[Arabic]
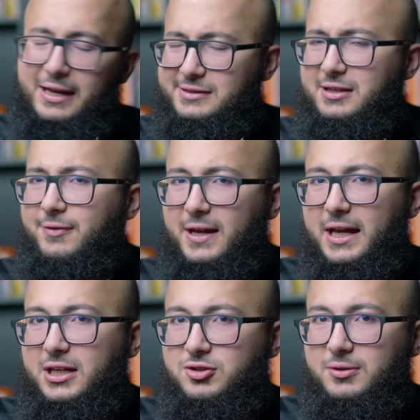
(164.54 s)
شاف
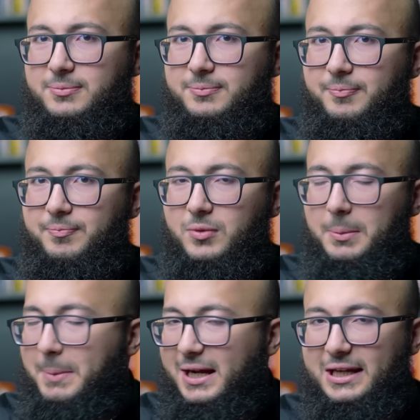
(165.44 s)
حاجه
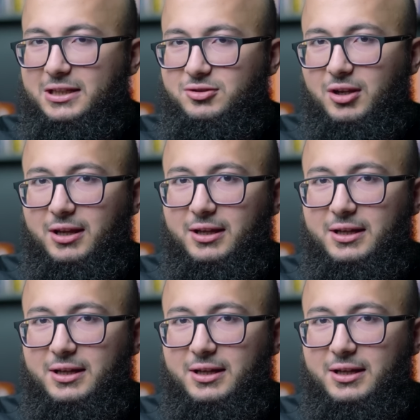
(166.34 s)
ما قال لي شيء